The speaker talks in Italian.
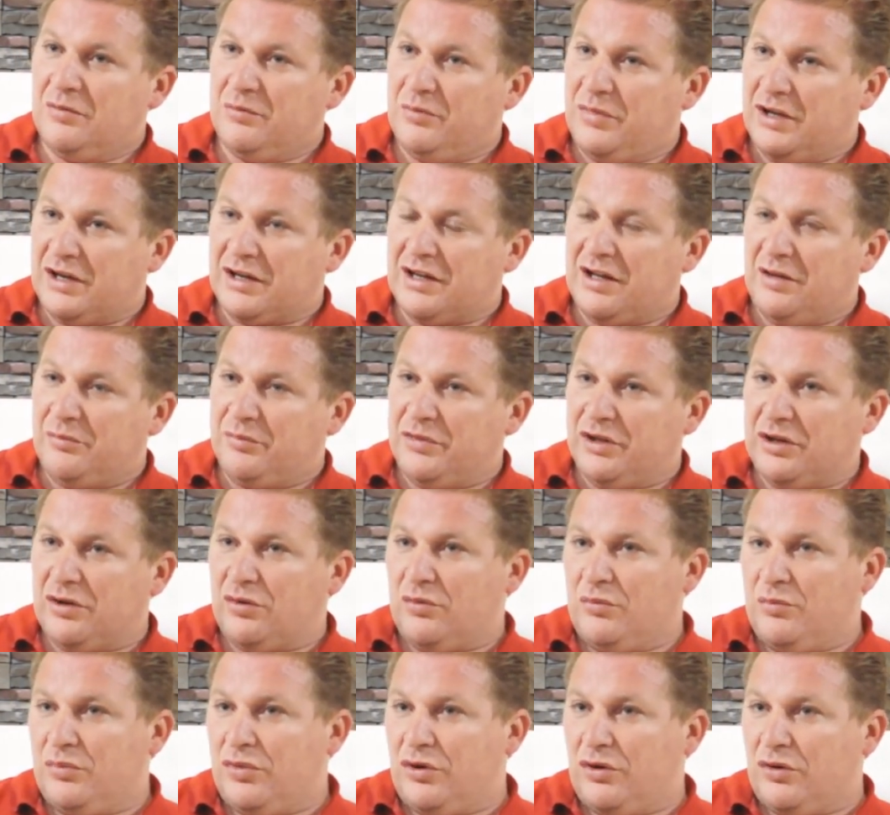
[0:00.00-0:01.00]
per capire
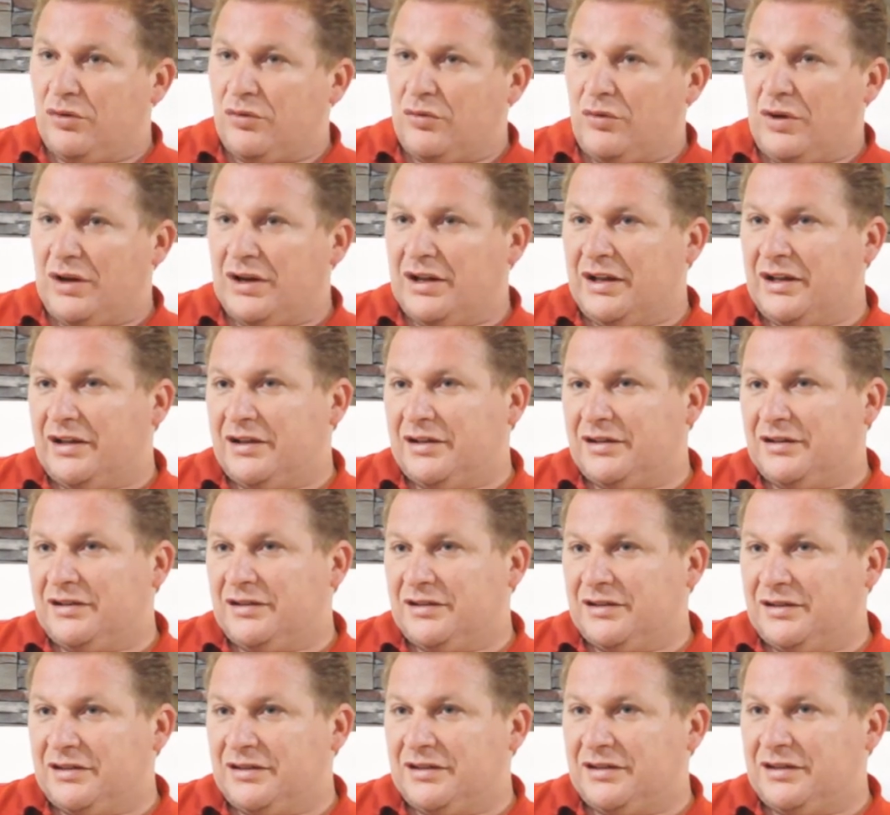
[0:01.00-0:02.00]
un po' qual è
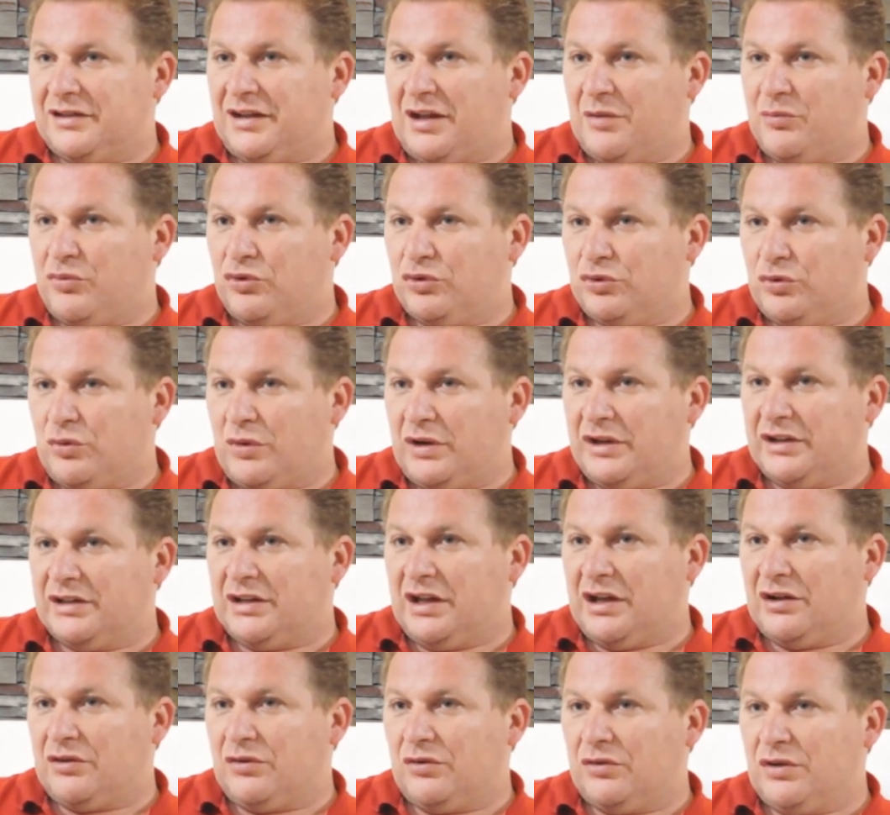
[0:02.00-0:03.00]
eh, la
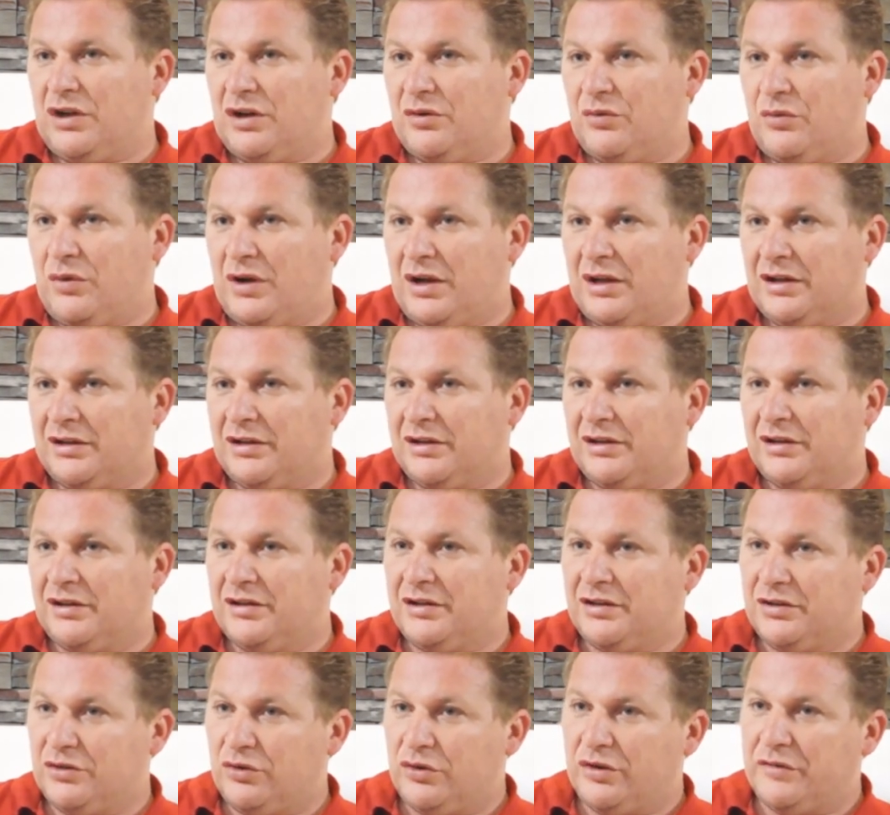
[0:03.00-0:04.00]
puntualità con la
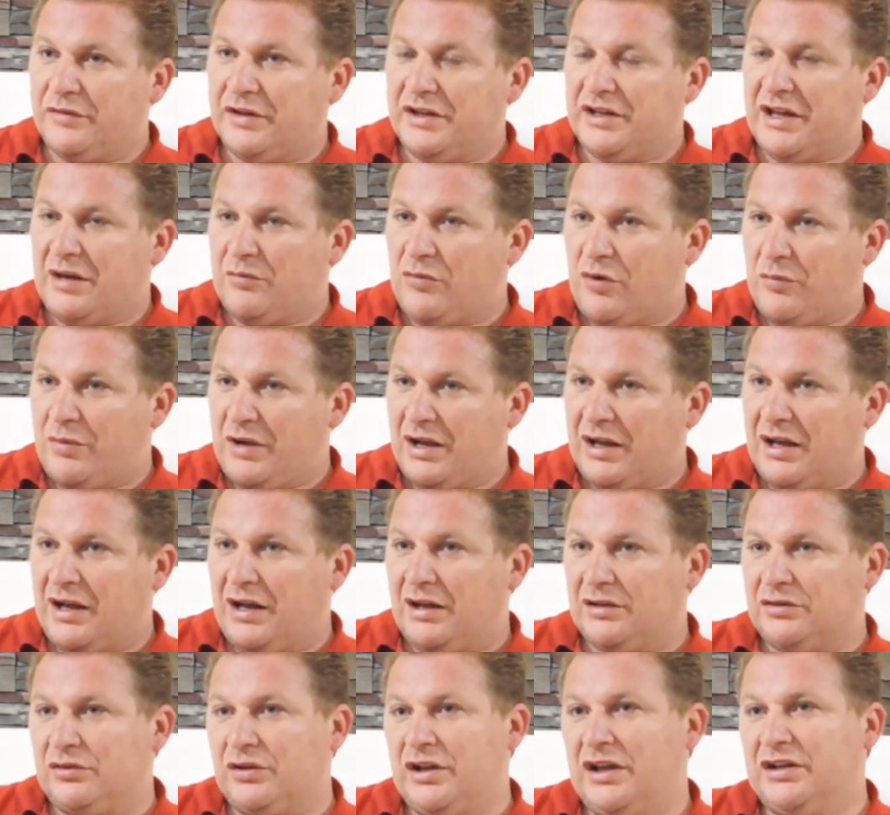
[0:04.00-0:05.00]
quale quindi noi veniamo
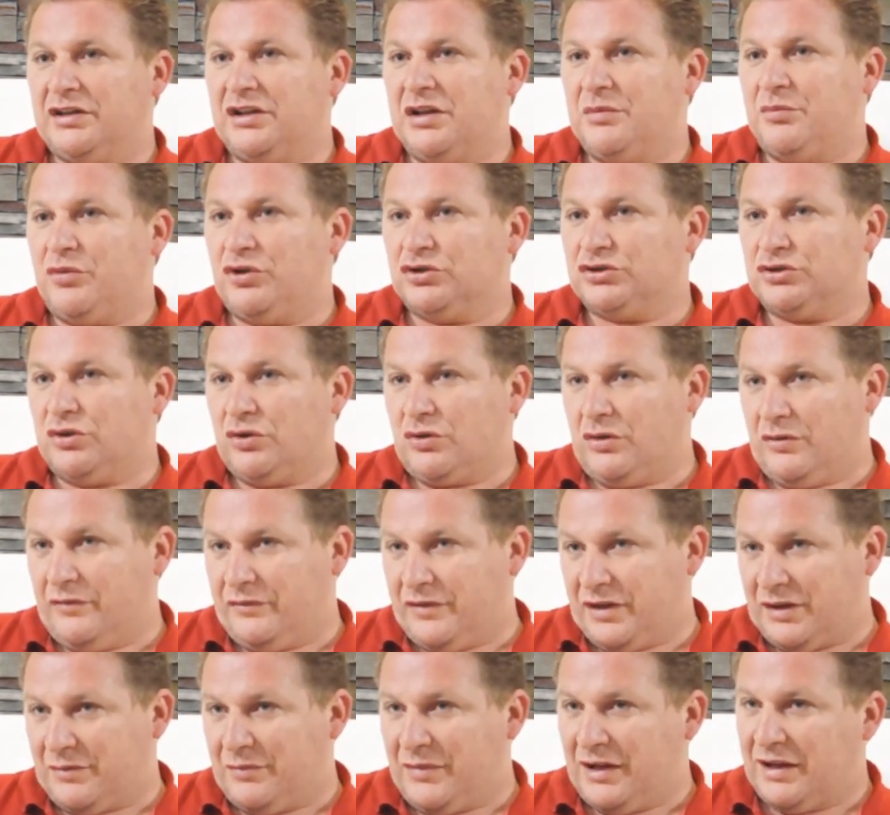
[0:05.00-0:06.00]
pagati. Scompro. E ti posso
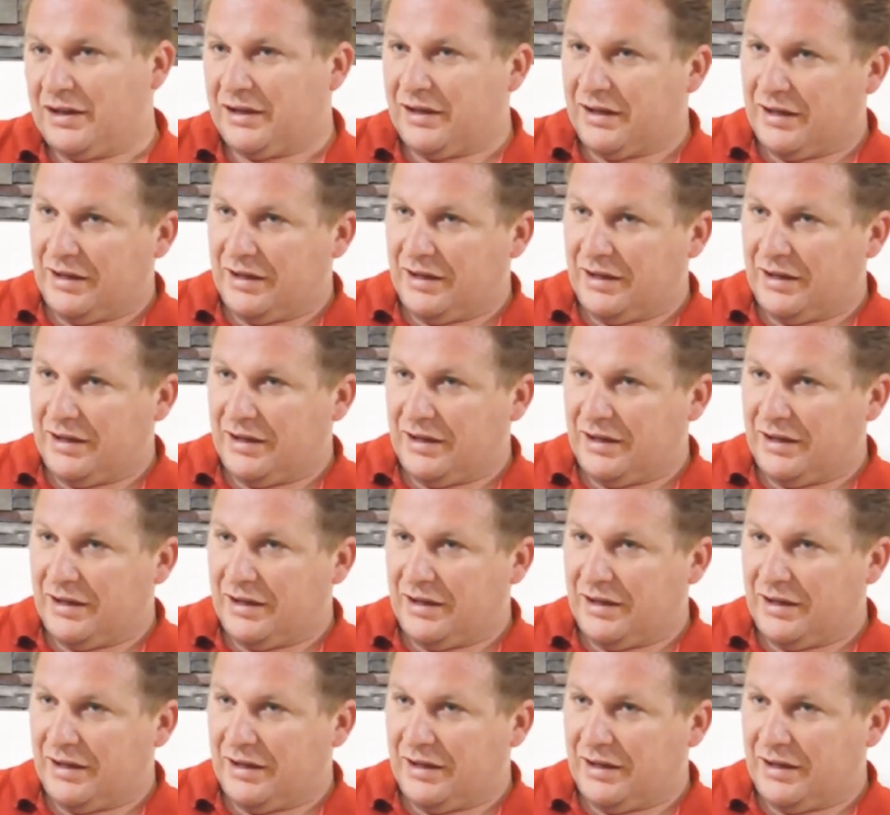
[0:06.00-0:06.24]
confermare,